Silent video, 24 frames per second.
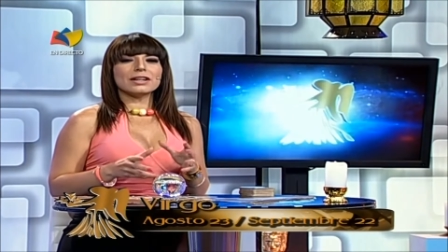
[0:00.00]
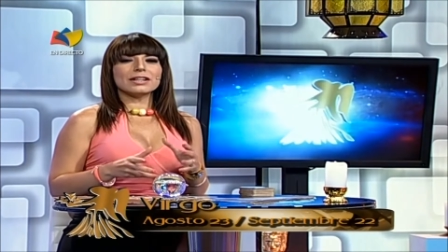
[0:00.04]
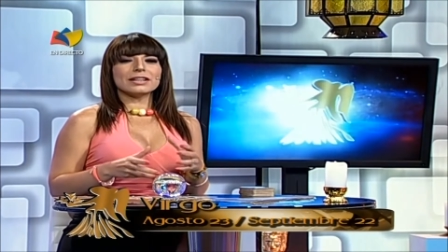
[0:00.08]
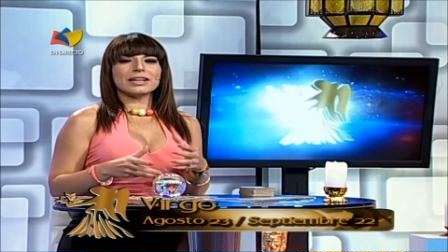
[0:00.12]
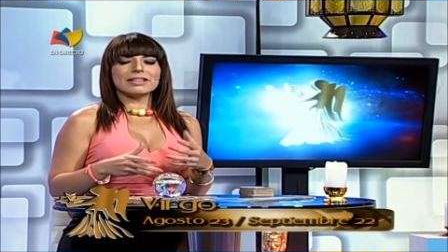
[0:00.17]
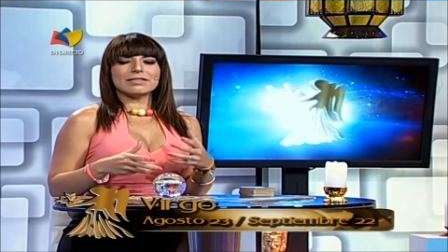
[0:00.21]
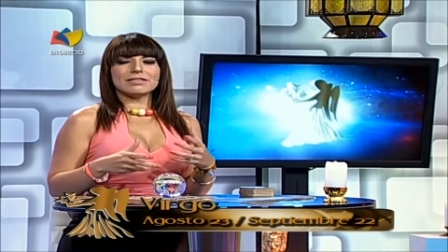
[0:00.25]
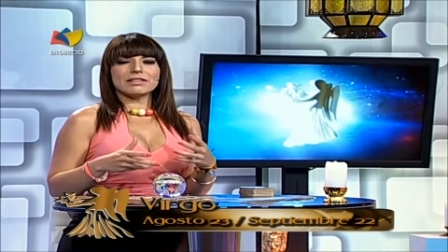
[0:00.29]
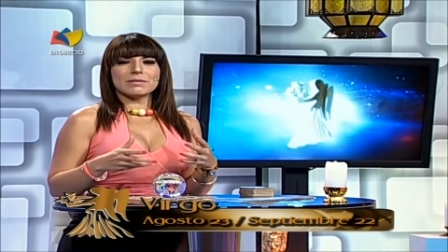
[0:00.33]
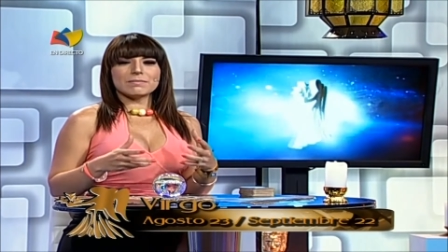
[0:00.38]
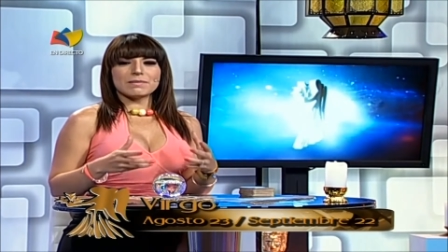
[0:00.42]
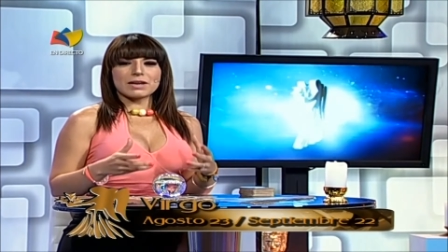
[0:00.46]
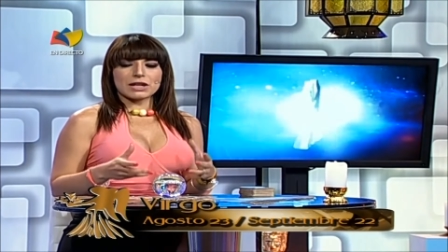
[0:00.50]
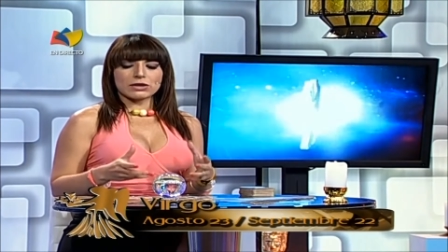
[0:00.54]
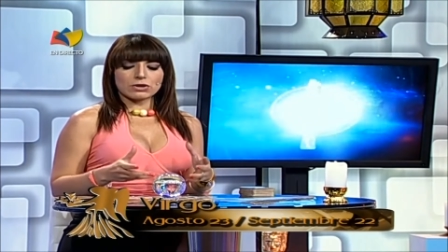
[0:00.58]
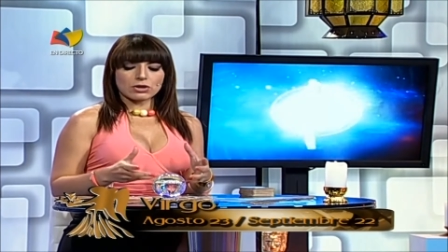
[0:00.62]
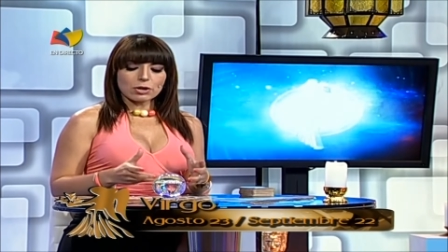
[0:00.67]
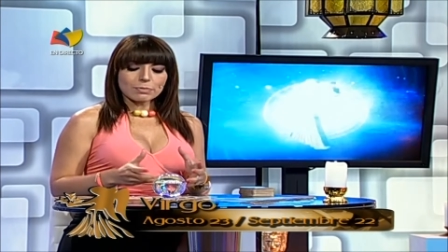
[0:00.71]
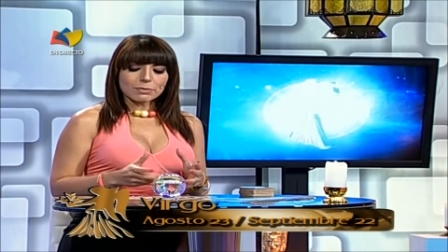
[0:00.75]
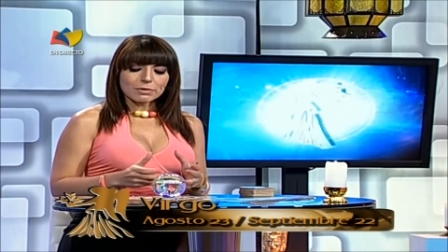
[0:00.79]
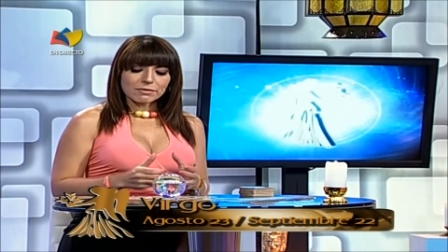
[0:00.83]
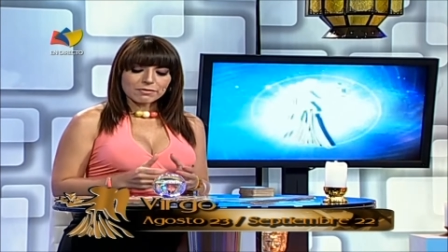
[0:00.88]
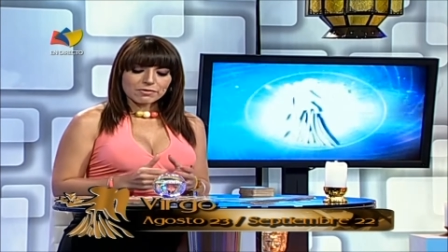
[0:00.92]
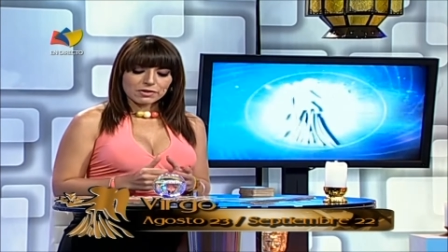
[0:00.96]

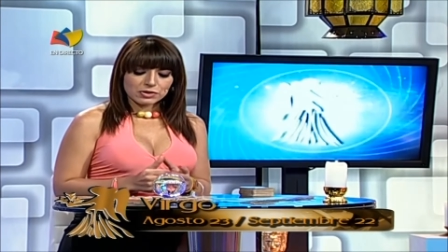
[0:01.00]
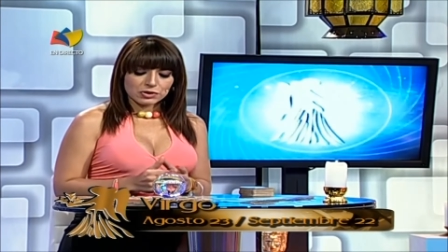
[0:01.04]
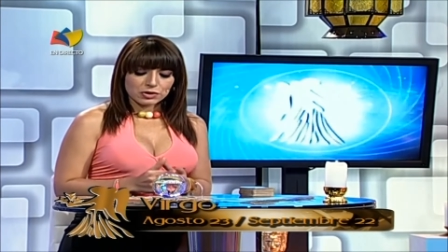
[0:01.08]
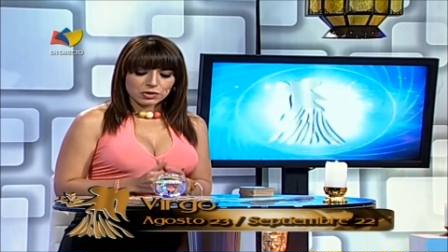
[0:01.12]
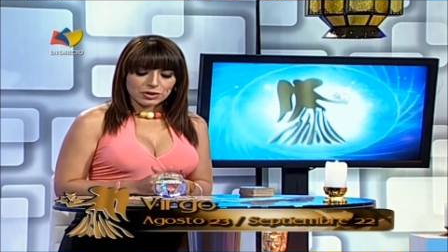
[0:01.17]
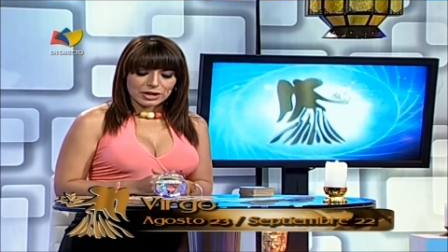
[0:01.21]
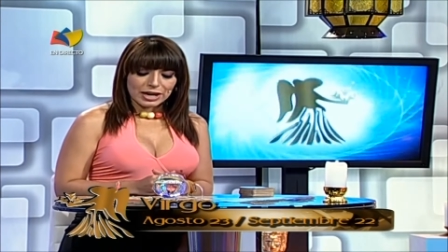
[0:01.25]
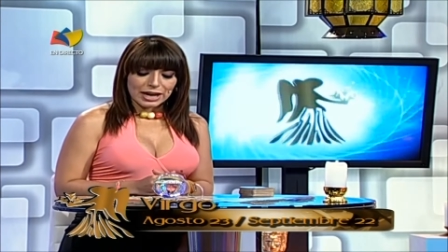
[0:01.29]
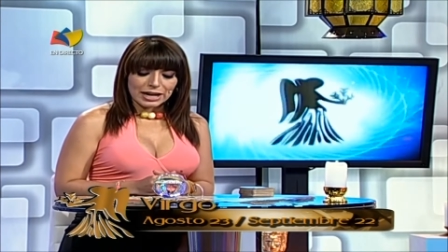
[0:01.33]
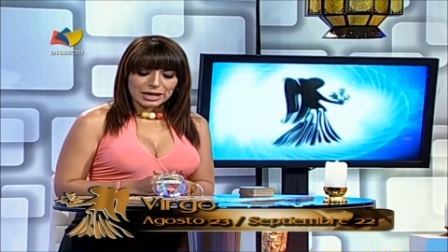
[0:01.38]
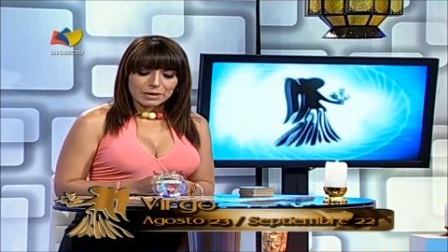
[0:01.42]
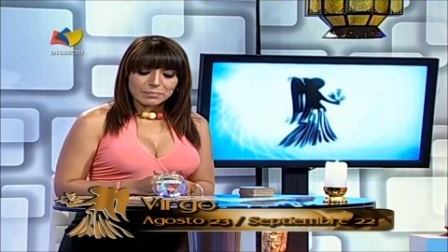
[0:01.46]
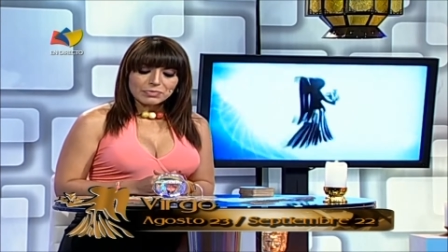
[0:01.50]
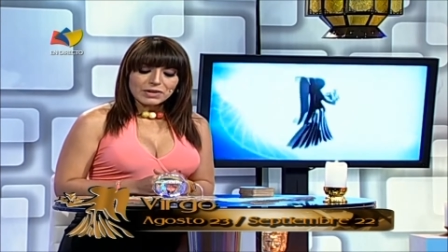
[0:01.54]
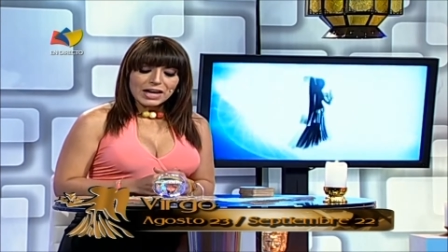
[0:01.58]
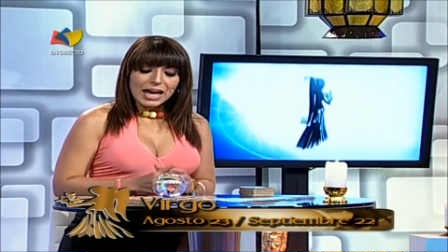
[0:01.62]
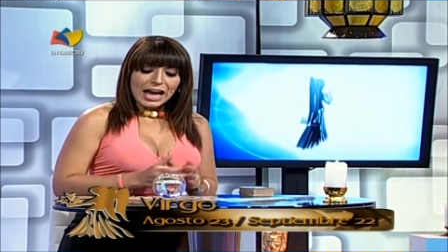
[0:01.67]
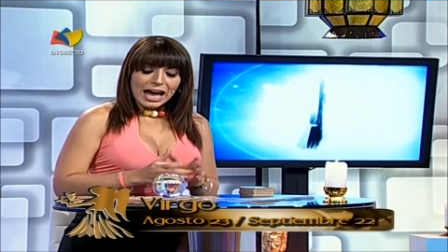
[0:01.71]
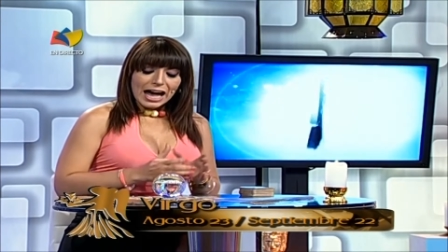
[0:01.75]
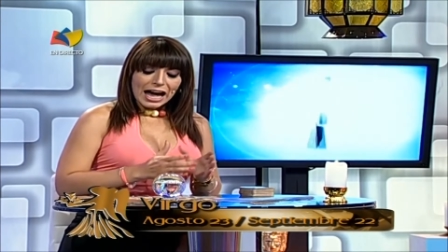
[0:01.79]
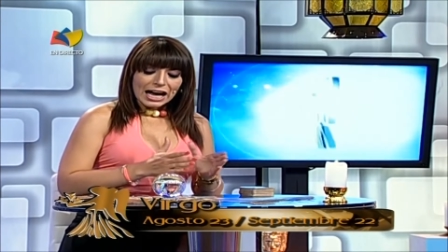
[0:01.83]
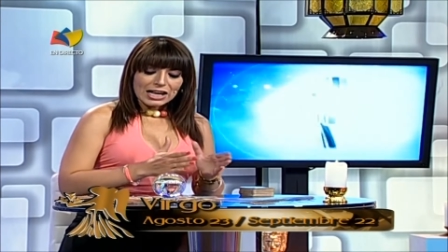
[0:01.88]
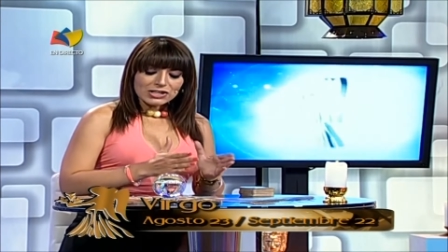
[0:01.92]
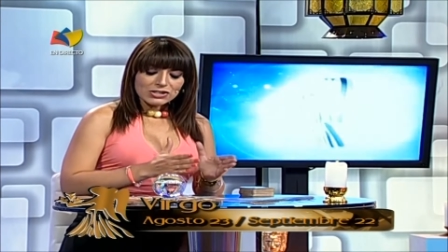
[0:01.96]
rendimiento profesional.
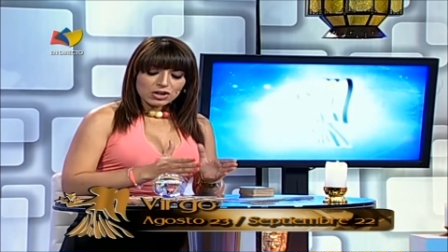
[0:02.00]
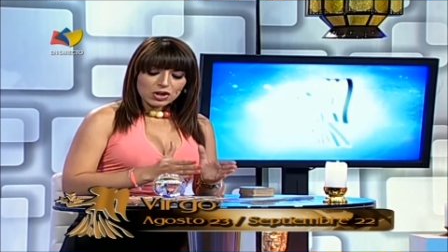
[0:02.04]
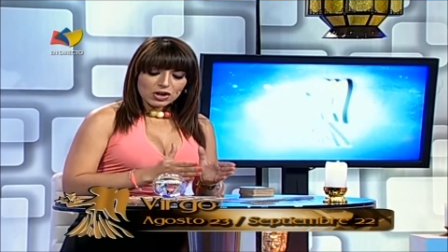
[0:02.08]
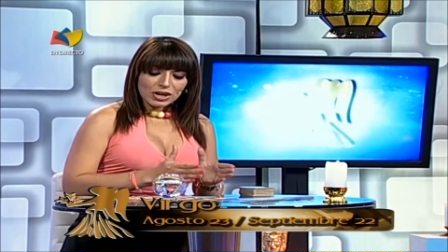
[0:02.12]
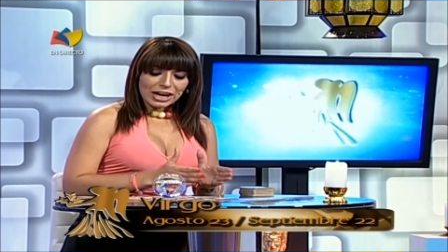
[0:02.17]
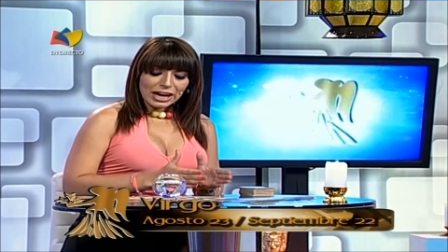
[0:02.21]
Hacia